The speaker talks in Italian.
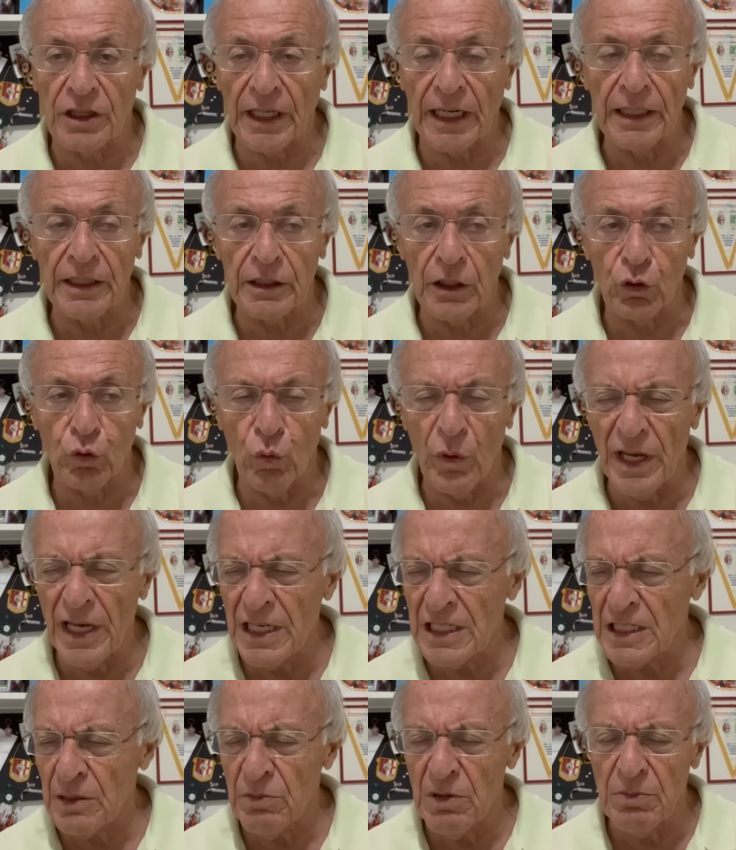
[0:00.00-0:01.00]

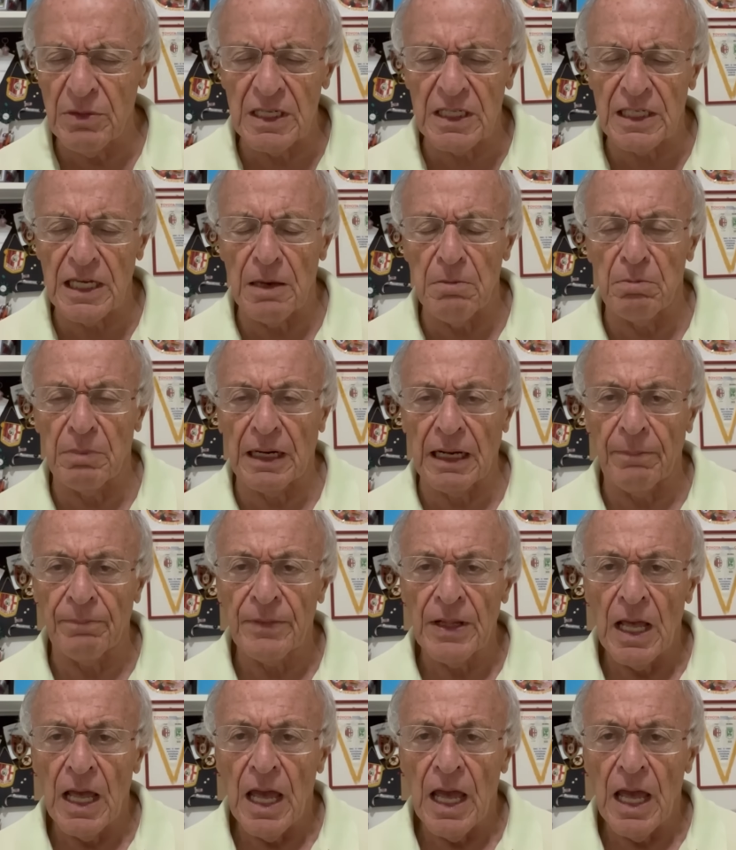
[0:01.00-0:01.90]
32esimi mi sembra